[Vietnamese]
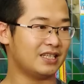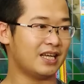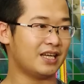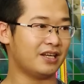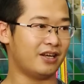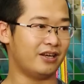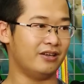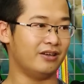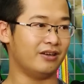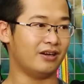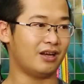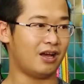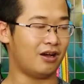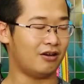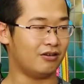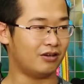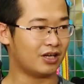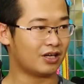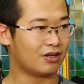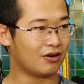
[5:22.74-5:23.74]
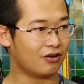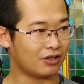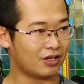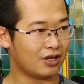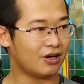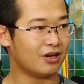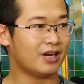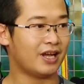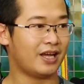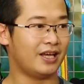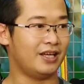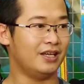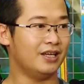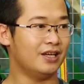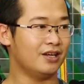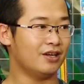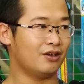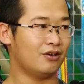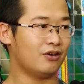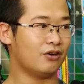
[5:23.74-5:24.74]
xác định được là ừ cái con chó này
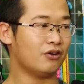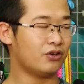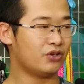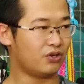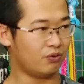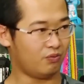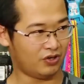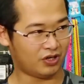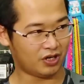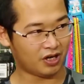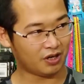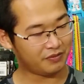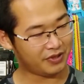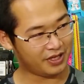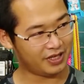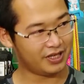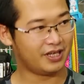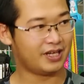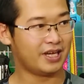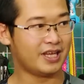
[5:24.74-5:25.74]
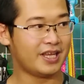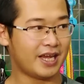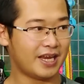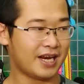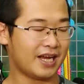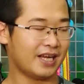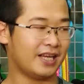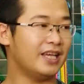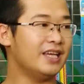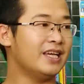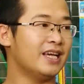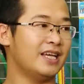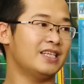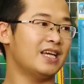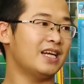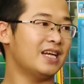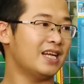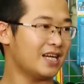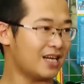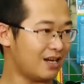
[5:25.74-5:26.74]
nó có trùng khớp với cái giấy đăng ký khai
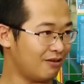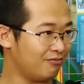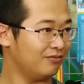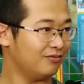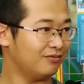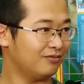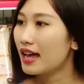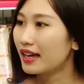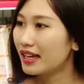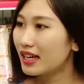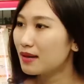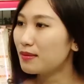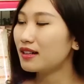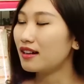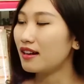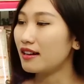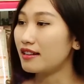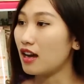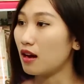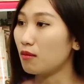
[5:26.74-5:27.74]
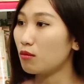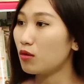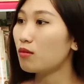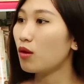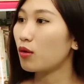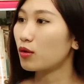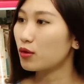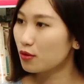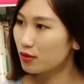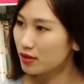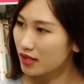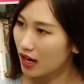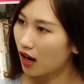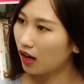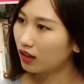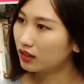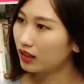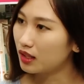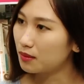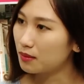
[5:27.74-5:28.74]
sinh hay không khi mình lựa chọn mua một chú
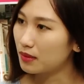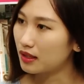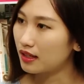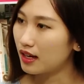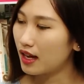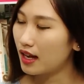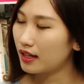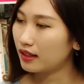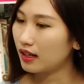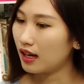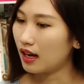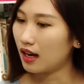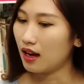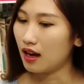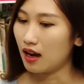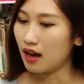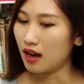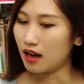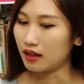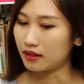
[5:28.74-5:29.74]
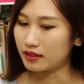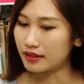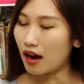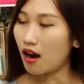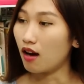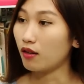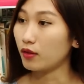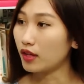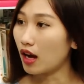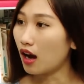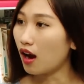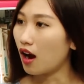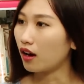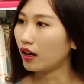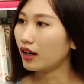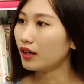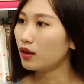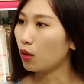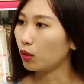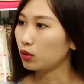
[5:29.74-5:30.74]
chó thì mình nên uh, chọn chó ở
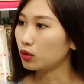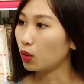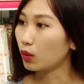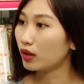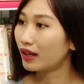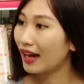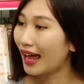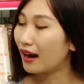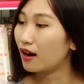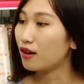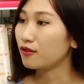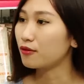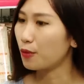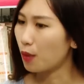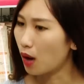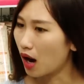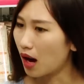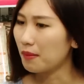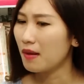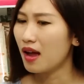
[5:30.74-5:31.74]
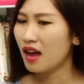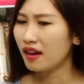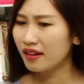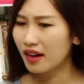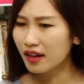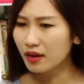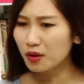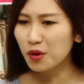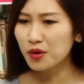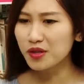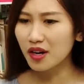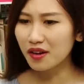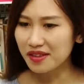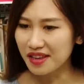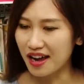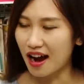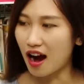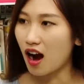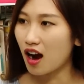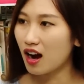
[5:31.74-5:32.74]
cái độ tuổi nào là phù hợp nên nuôi chó
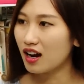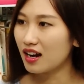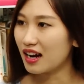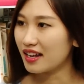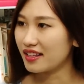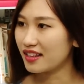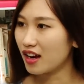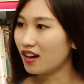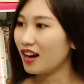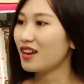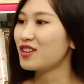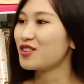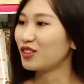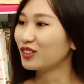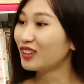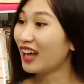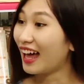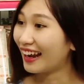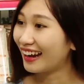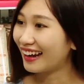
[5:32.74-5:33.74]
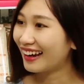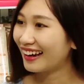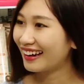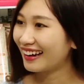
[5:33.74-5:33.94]
nhỏ hay là chó đã trưởng thành